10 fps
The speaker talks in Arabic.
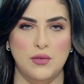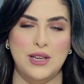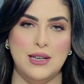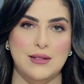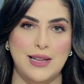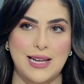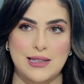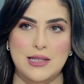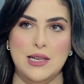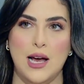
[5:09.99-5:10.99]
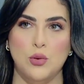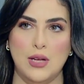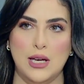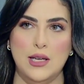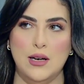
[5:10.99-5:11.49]
فكره تعديل او
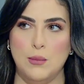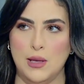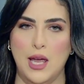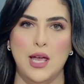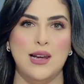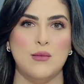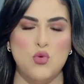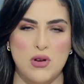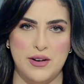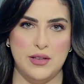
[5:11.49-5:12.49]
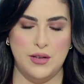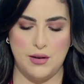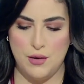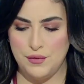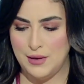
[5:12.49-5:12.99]
تغيير المناهج لمجرد
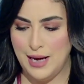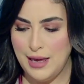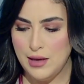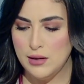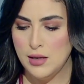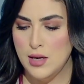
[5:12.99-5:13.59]
الرفض لكن